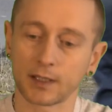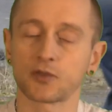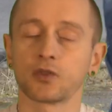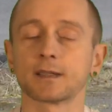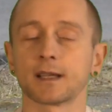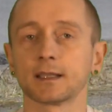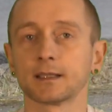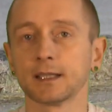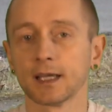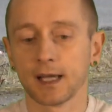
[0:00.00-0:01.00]
eine ganz schöne
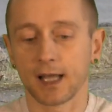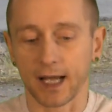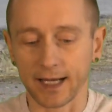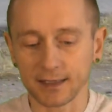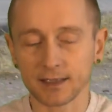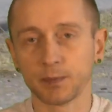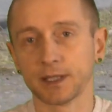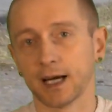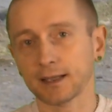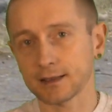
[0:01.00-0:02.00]
Sache. Einzig die
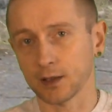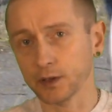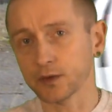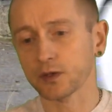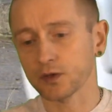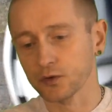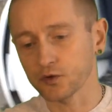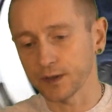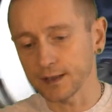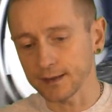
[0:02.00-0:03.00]
Pedale sind auch nicht wirklich
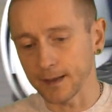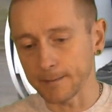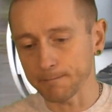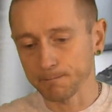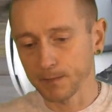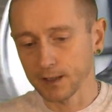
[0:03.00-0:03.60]
rutschfest, ja.